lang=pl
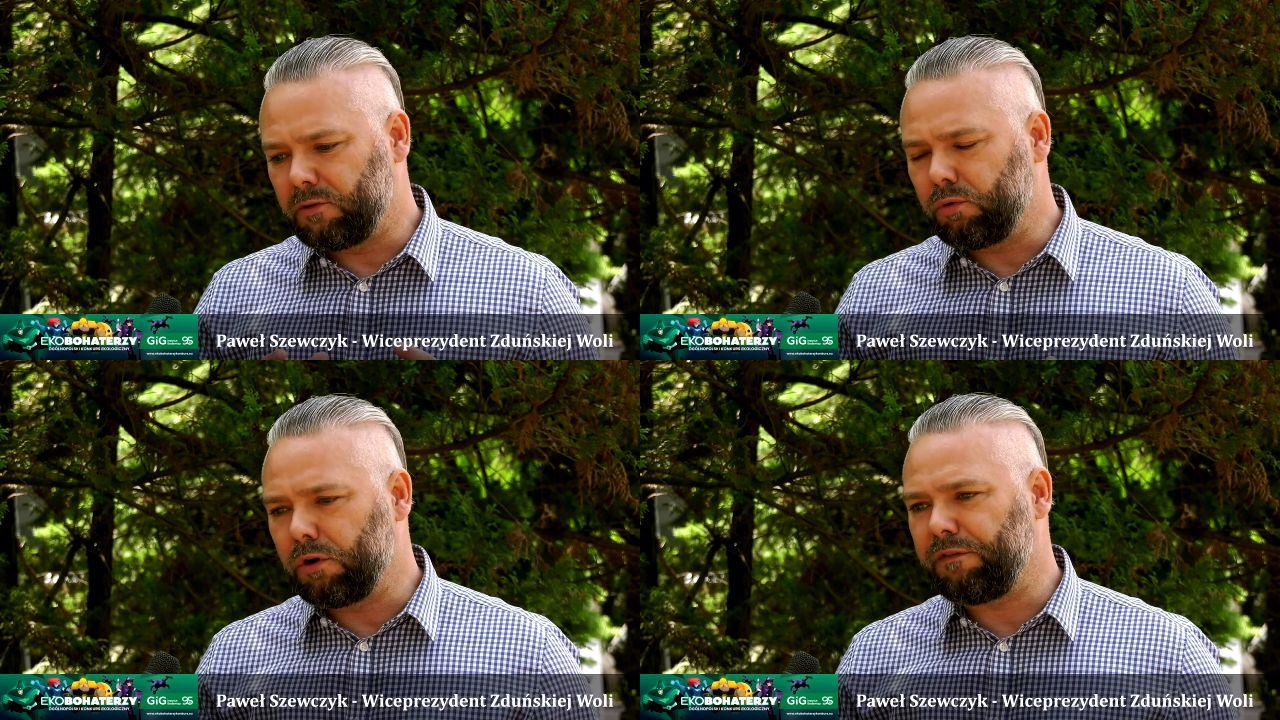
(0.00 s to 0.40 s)

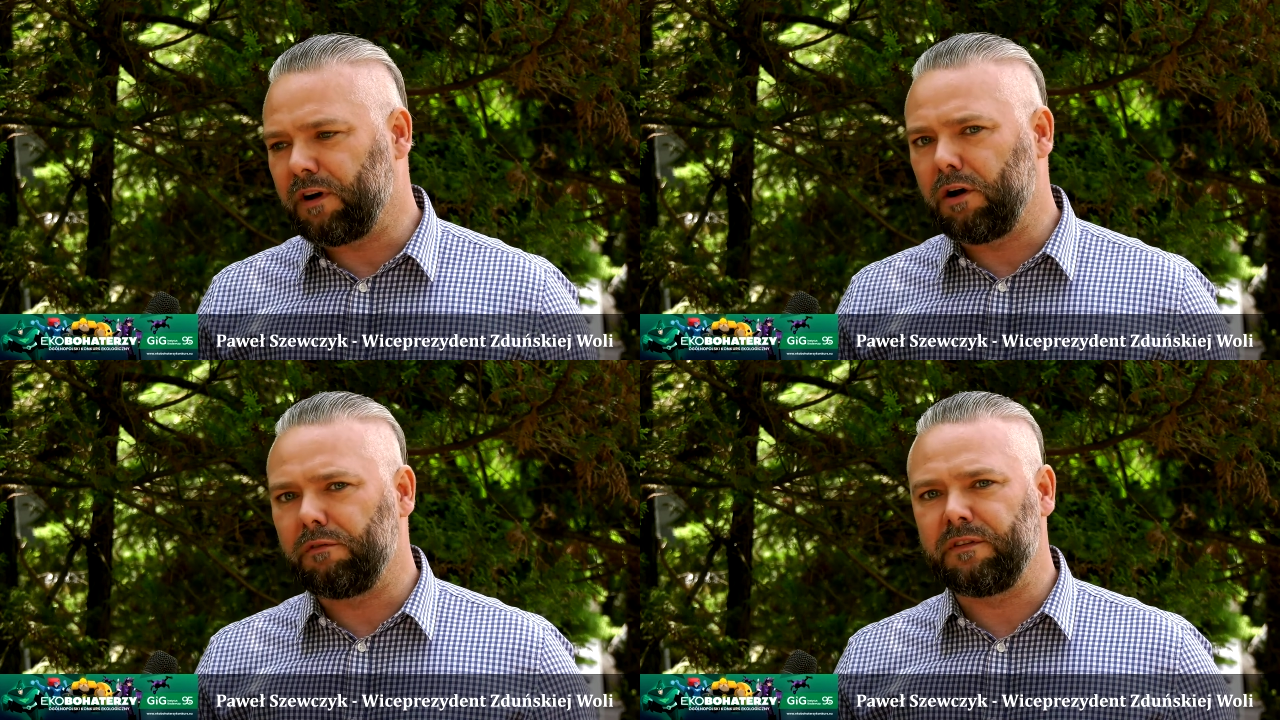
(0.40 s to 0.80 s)

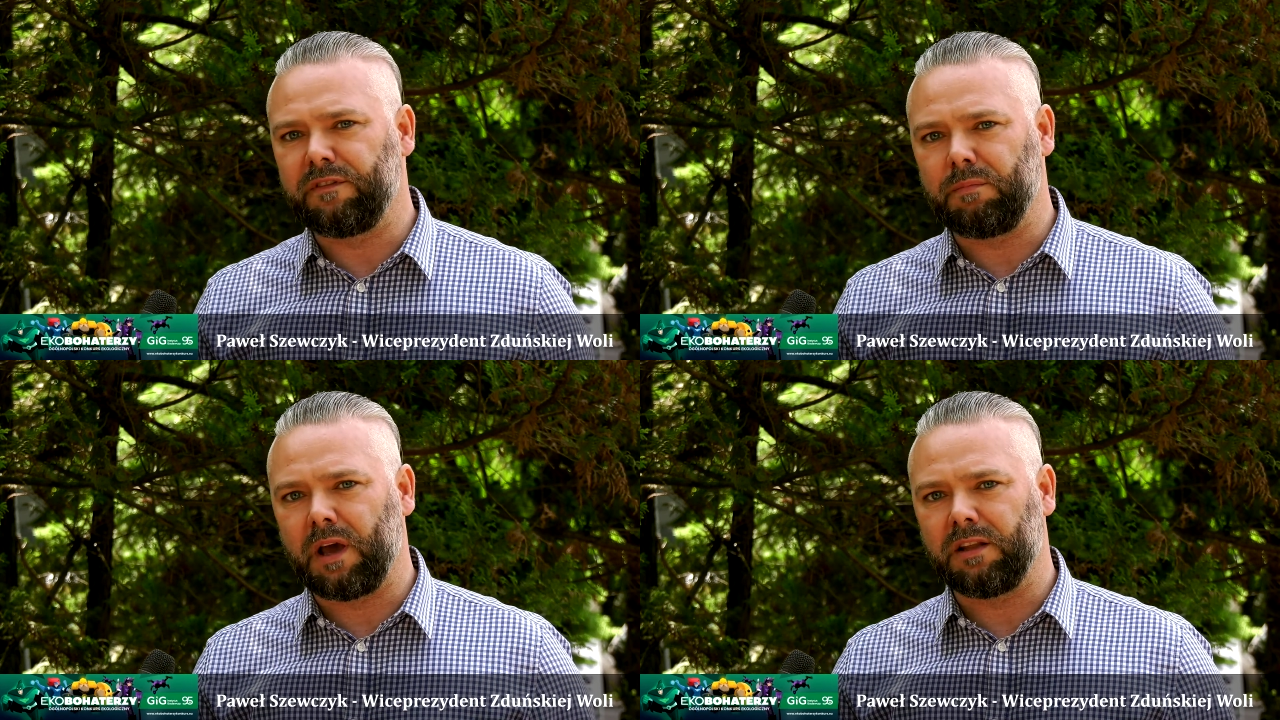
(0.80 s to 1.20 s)
długofalowy
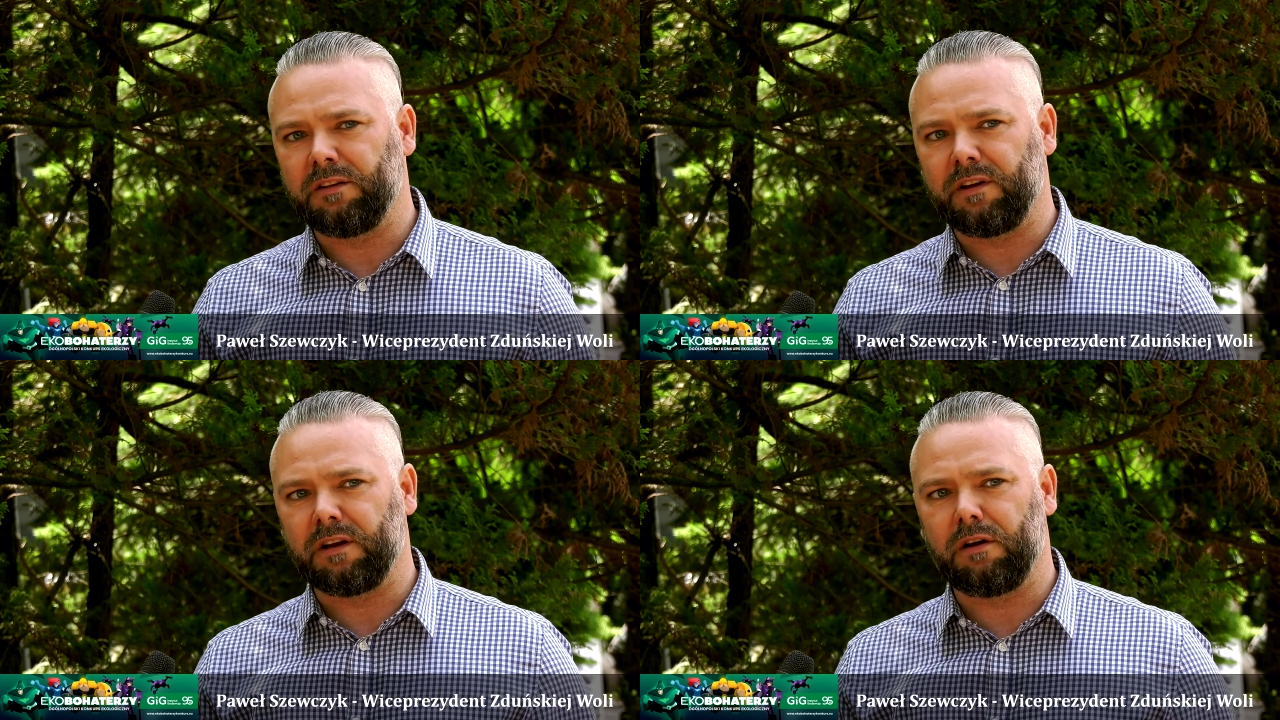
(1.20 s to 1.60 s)
wymiany
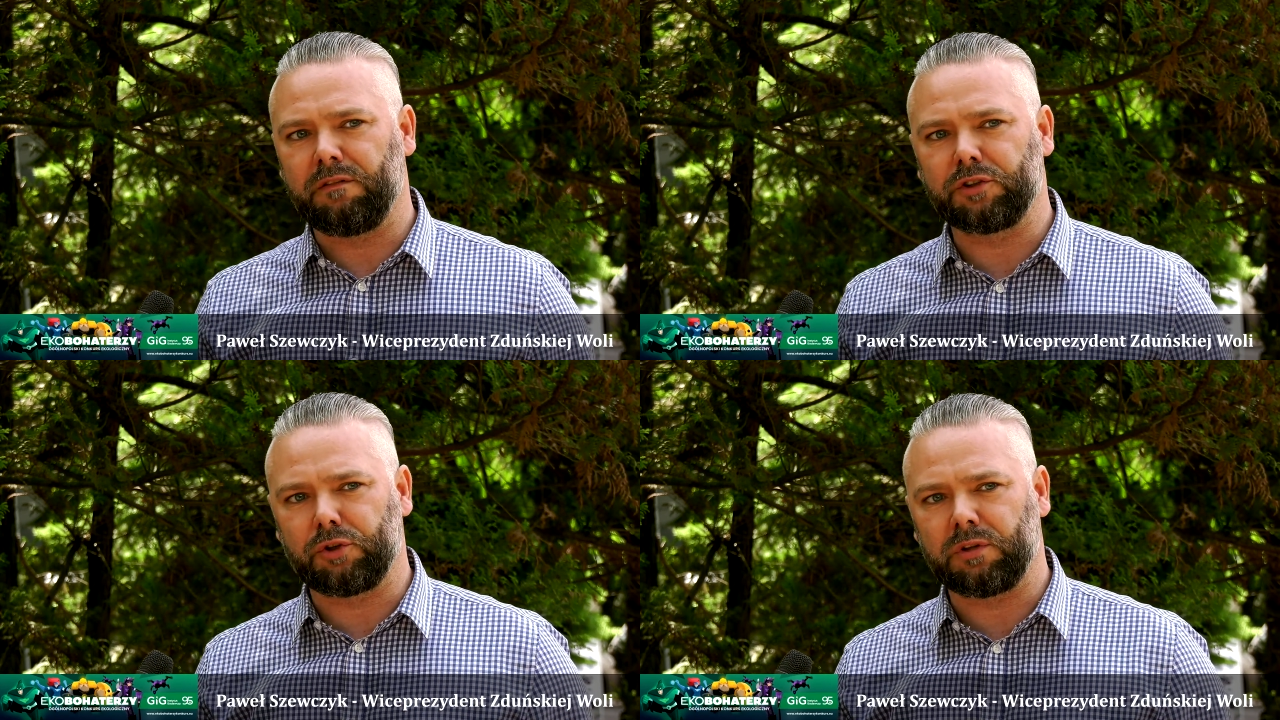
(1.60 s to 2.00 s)

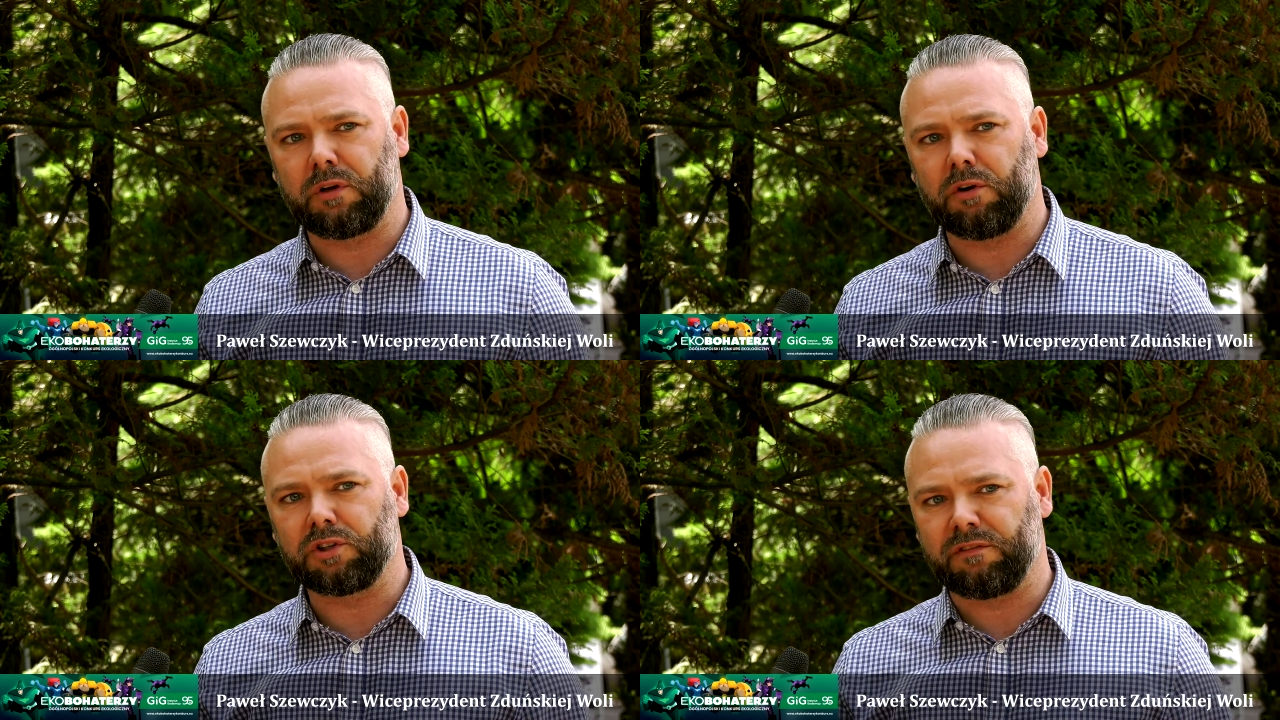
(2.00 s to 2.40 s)
węglowych
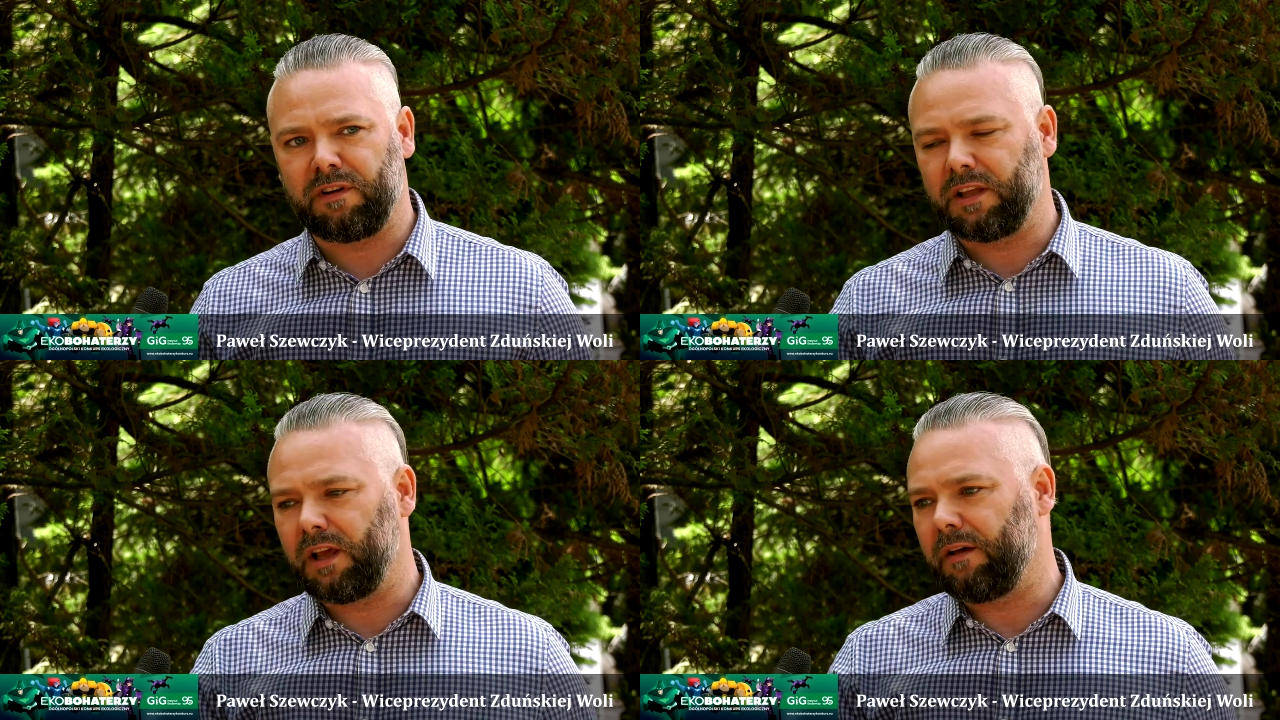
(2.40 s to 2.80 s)
źródeł
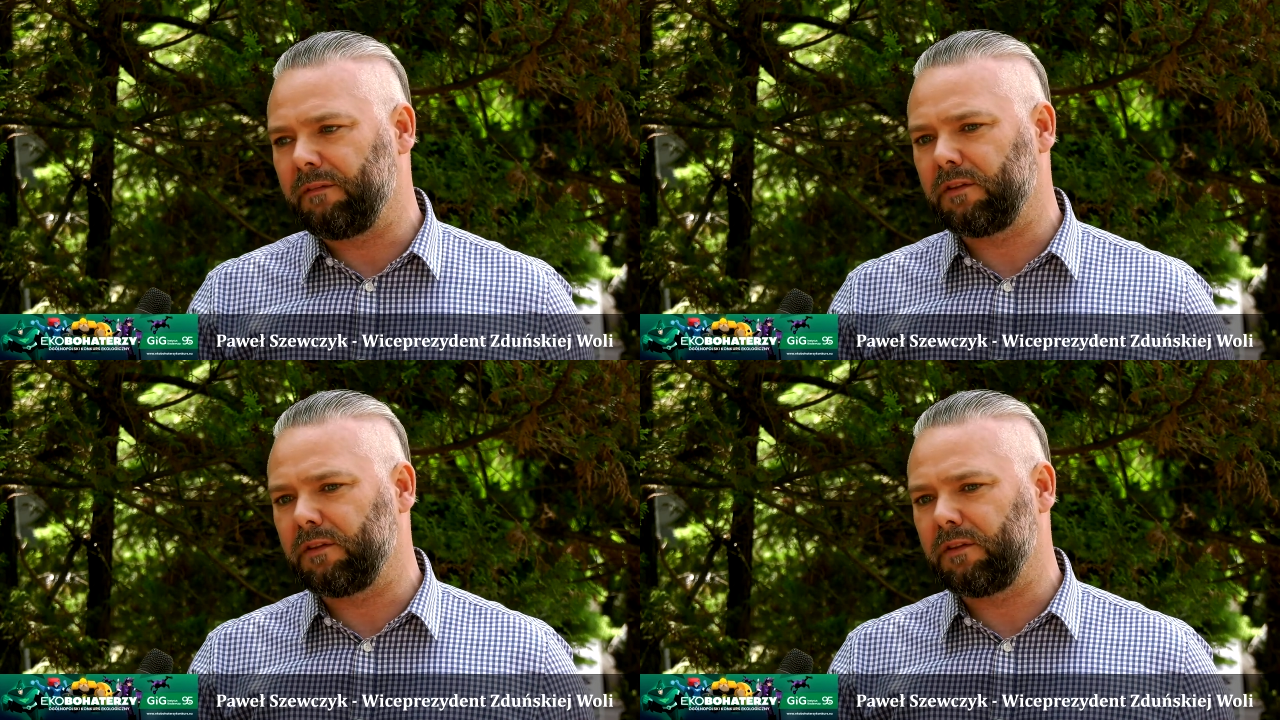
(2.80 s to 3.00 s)
ogrzewania.